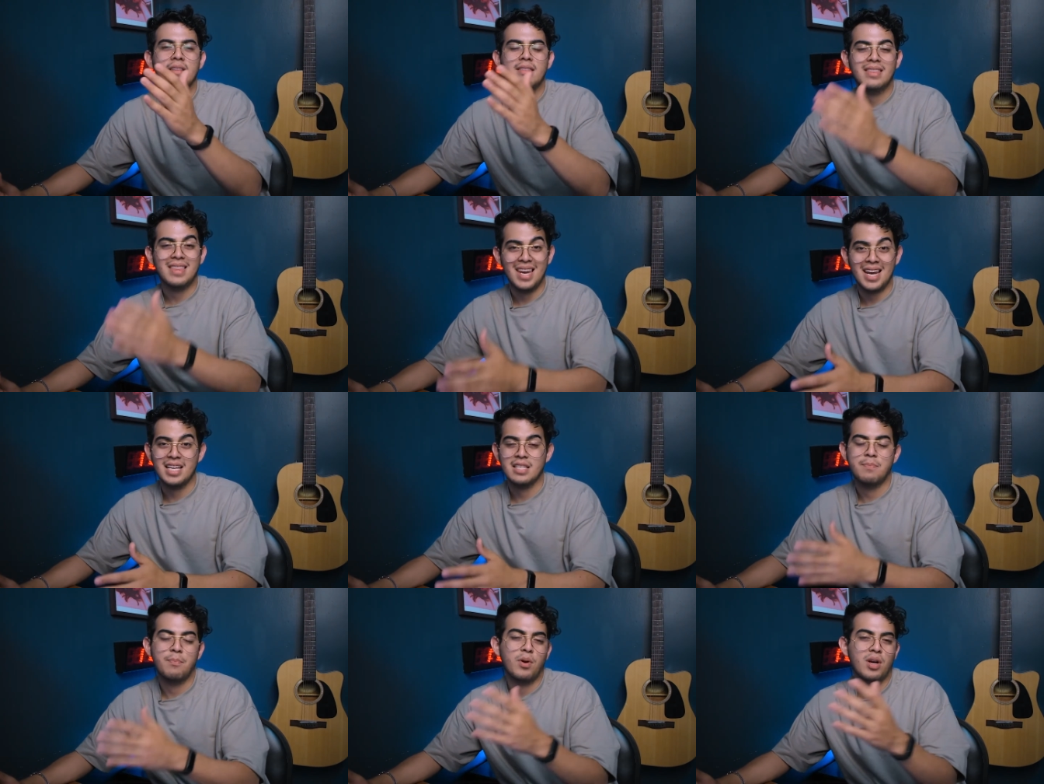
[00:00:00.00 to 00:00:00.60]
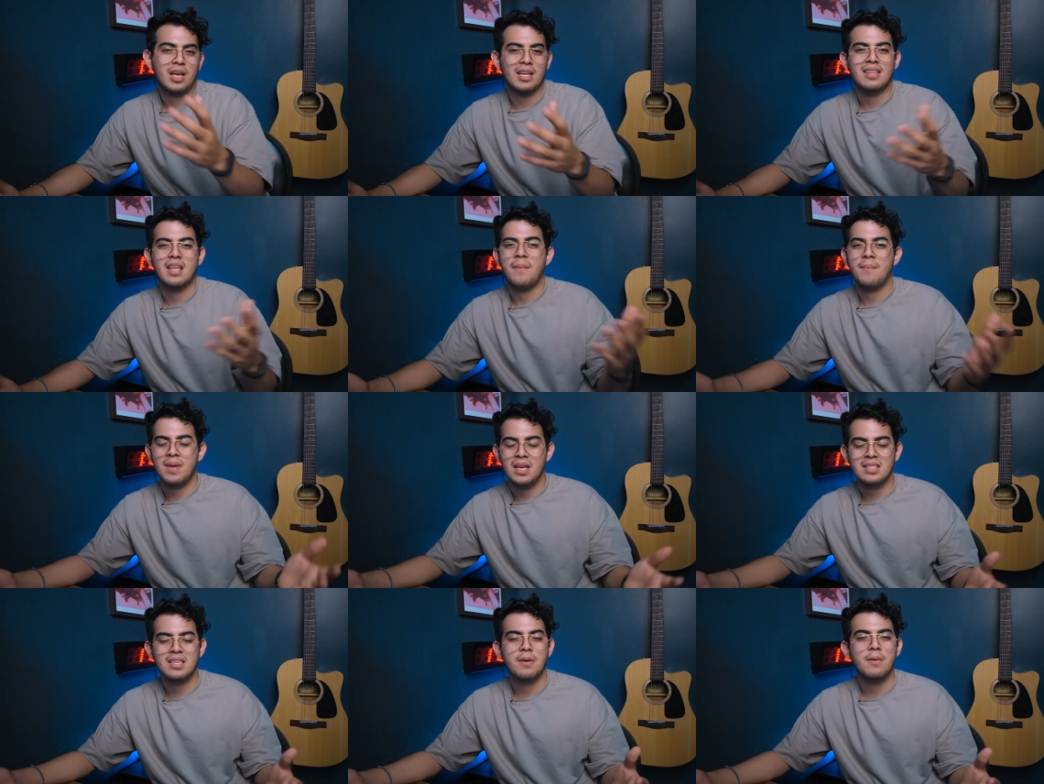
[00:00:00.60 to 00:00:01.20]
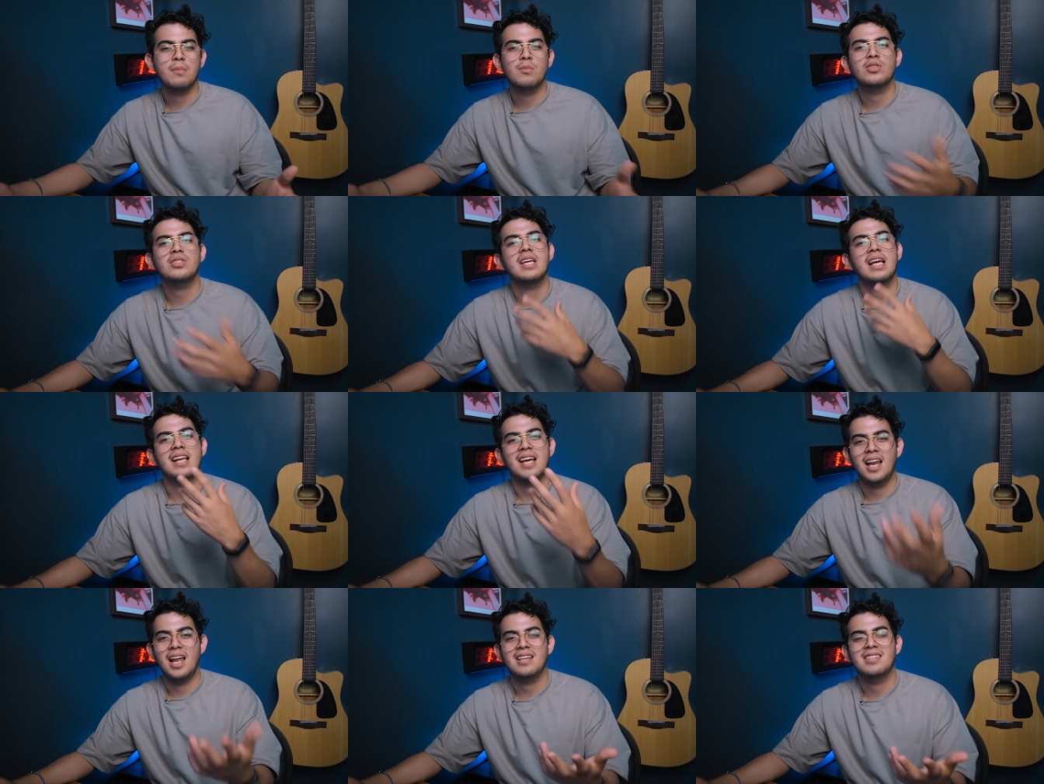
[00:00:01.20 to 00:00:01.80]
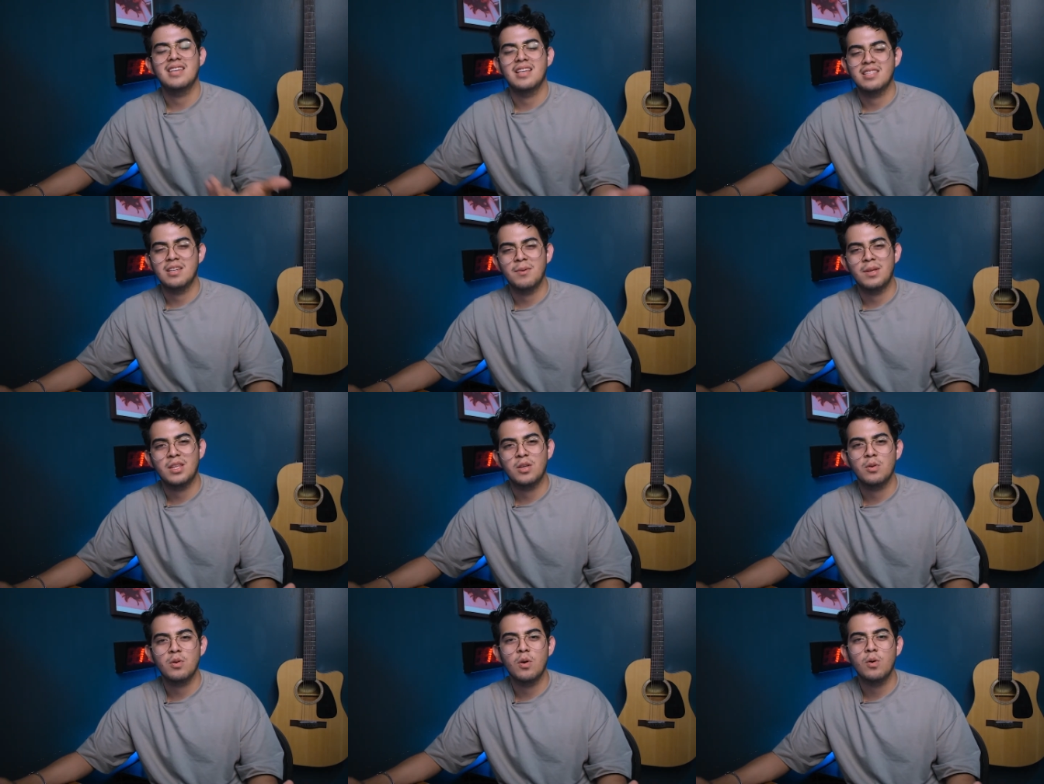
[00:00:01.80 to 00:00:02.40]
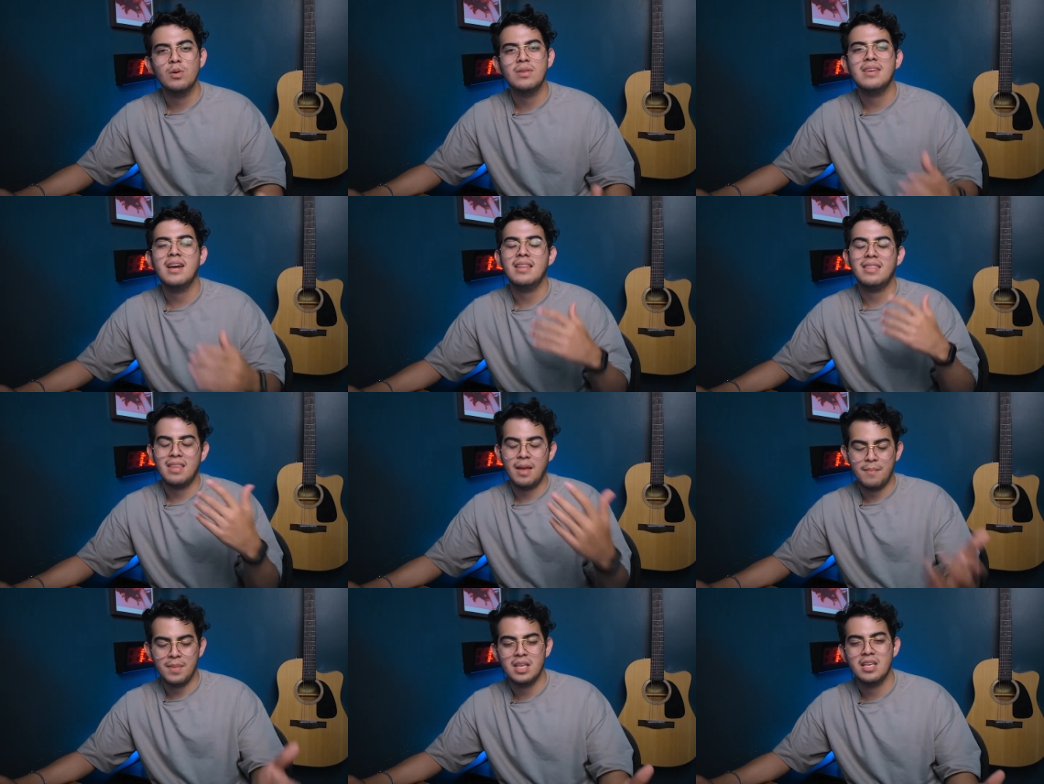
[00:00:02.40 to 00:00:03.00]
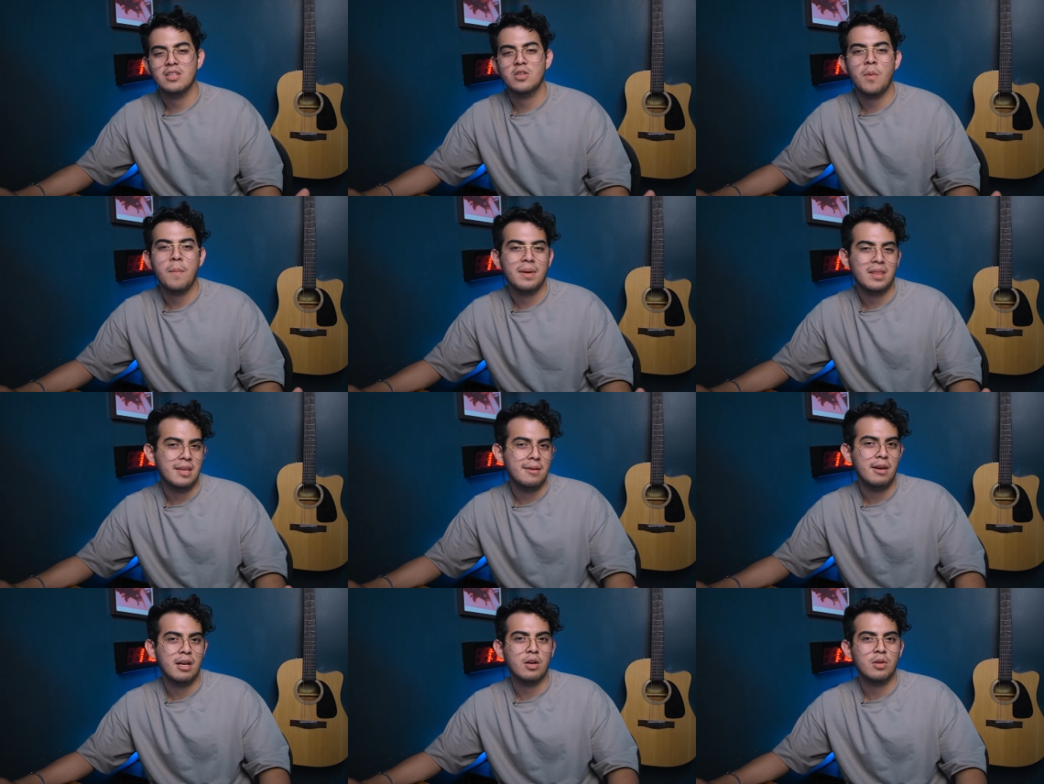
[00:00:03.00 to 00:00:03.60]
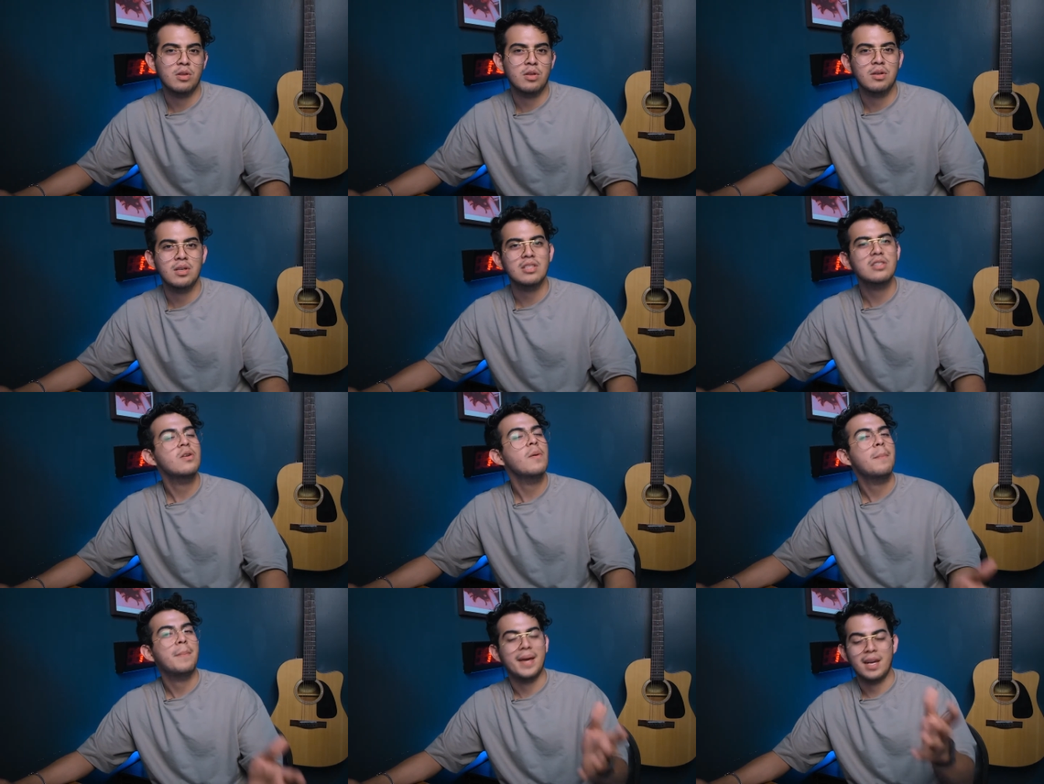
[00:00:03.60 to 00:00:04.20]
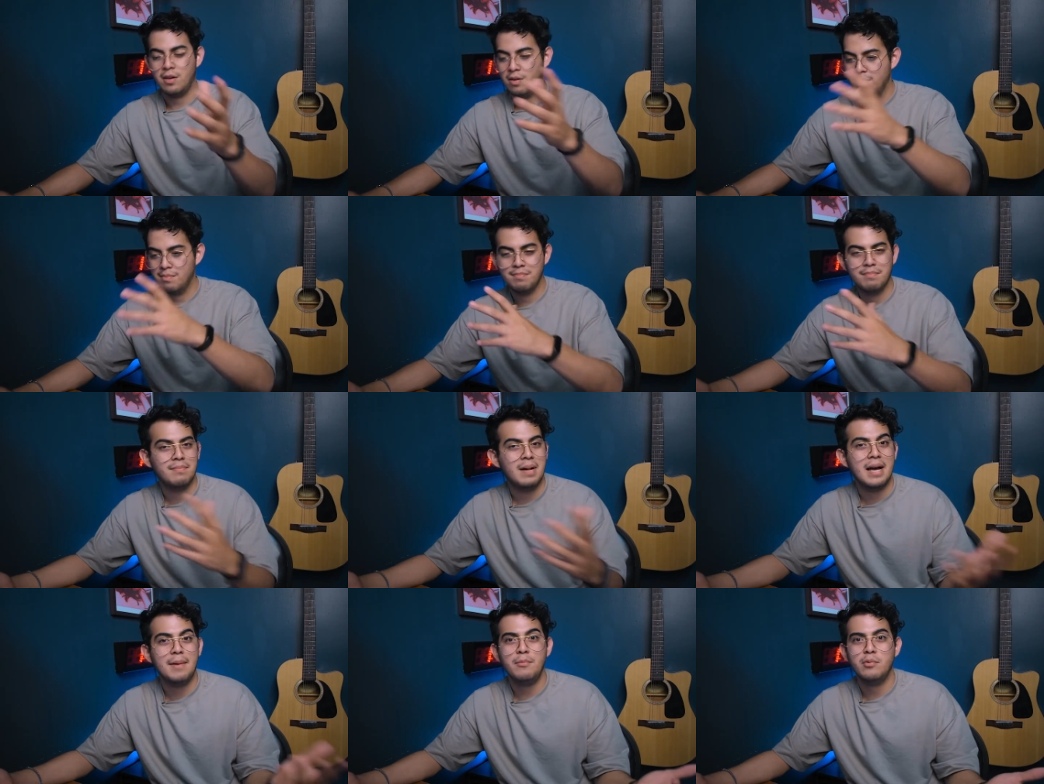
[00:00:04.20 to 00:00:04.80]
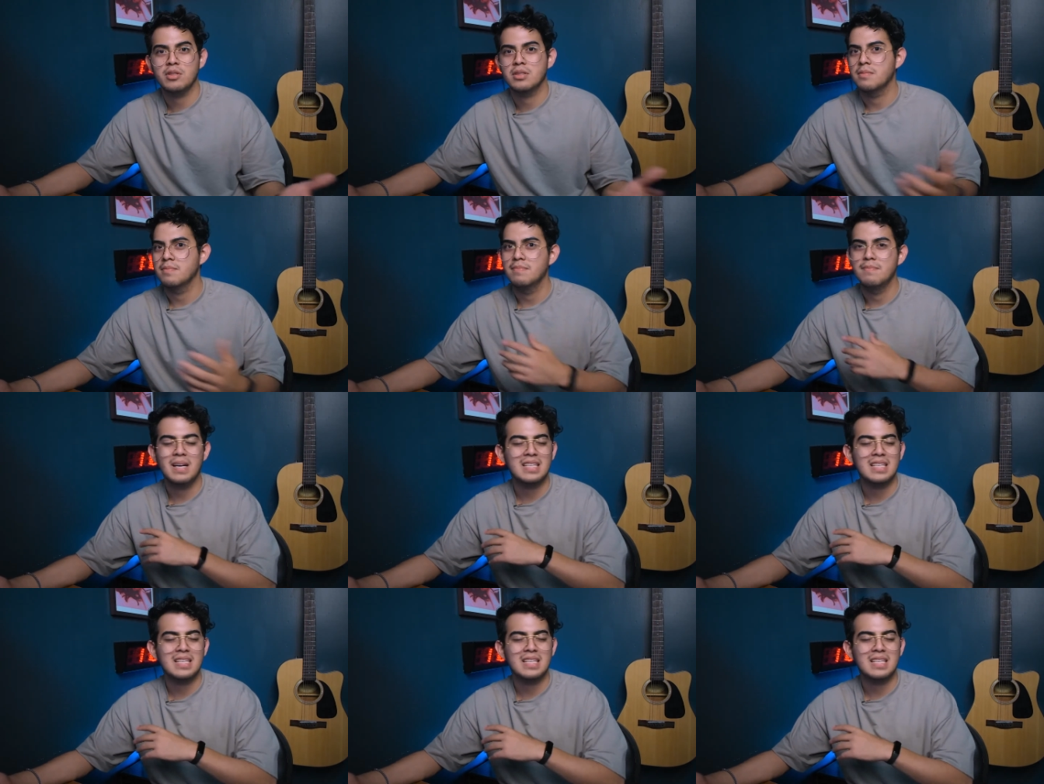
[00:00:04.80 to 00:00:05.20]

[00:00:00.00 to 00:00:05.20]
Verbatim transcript: 3, porque también sabemos que el Galaxy S21 Ultra también es compatible con todo esto, pero vamos,